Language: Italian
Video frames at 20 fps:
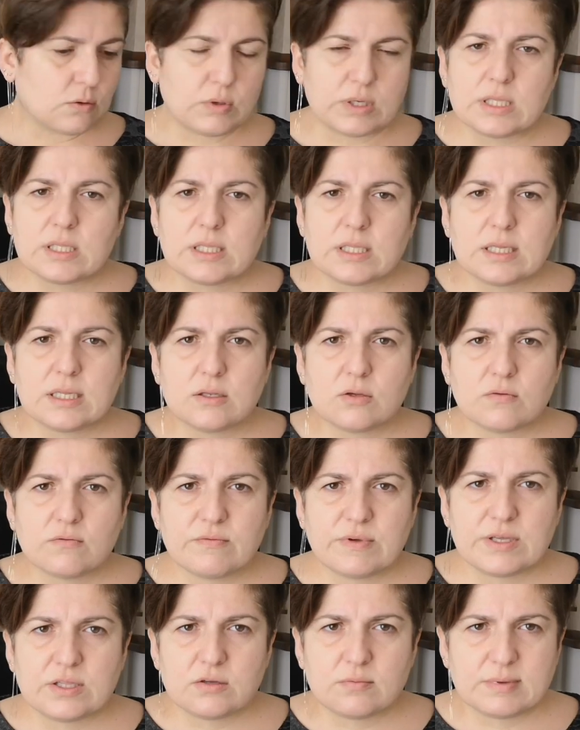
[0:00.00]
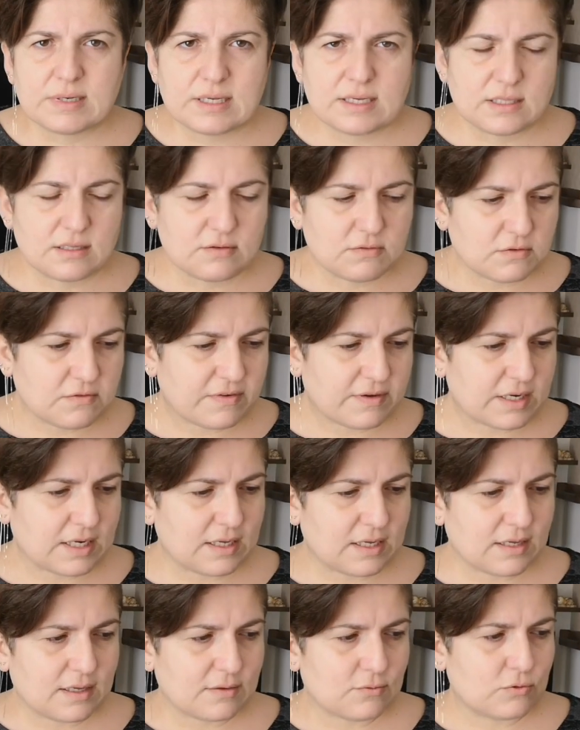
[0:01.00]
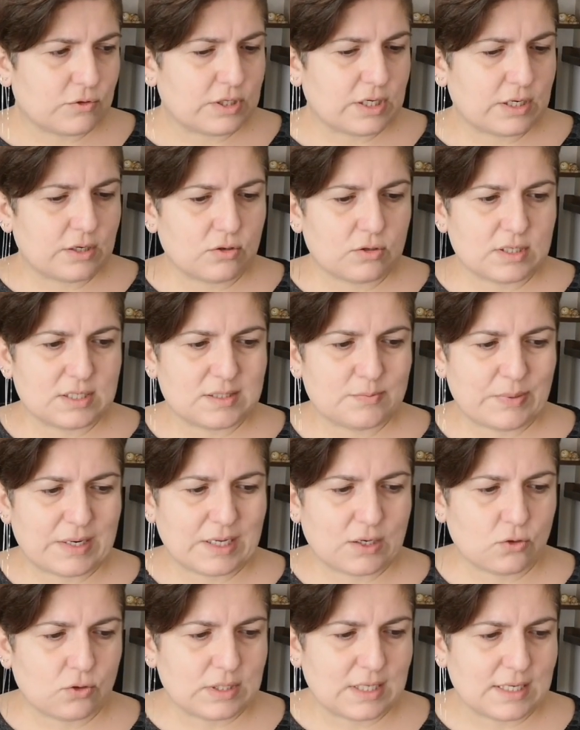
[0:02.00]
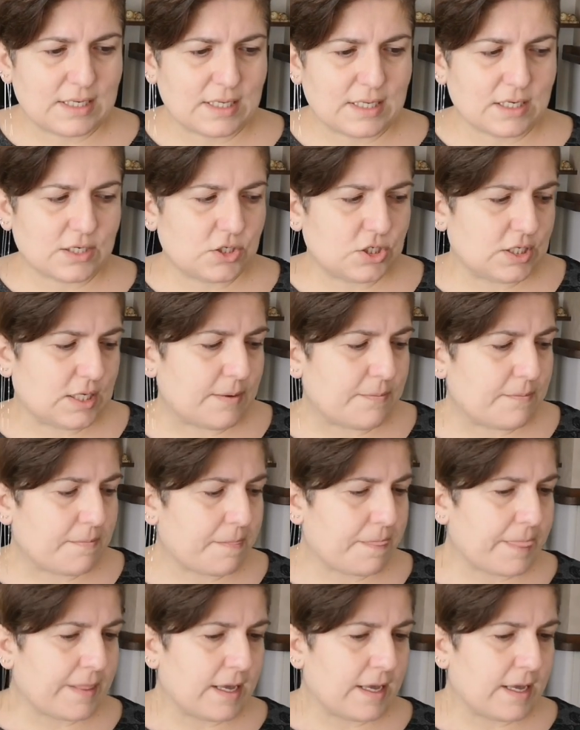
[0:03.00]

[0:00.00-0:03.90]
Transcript: quindi non vedo perché devo fare ulteriore spreco di energie